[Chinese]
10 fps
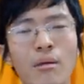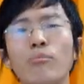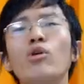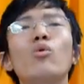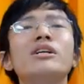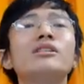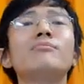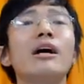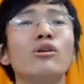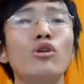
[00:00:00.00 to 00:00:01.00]
没有关系
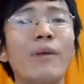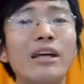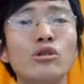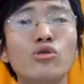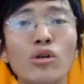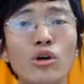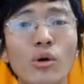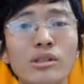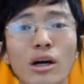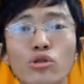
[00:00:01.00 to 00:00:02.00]
嘛，因为马英九最
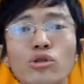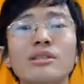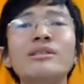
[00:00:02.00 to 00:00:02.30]
后一招就是